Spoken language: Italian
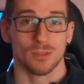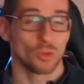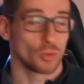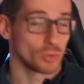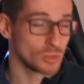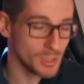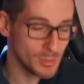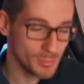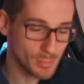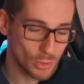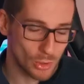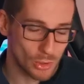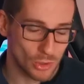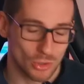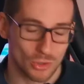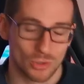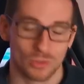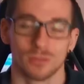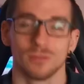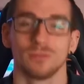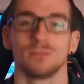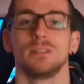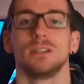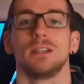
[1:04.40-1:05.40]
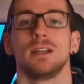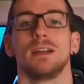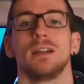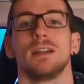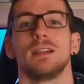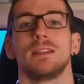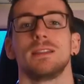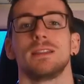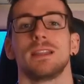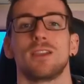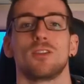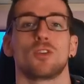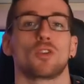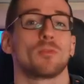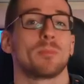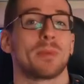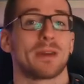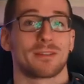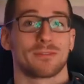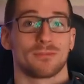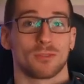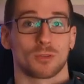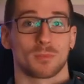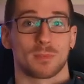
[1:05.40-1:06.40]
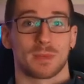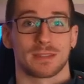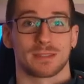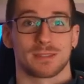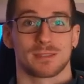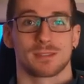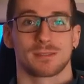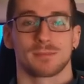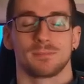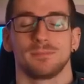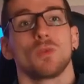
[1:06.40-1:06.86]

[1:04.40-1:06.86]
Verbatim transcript: non di poco la loro performance.